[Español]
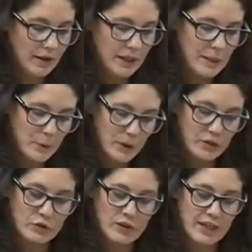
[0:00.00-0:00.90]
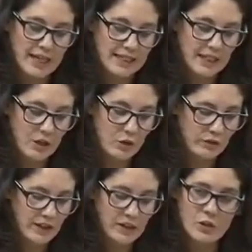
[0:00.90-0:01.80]
y por eso se rescatan los
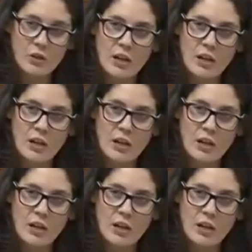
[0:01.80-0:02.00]
bancos,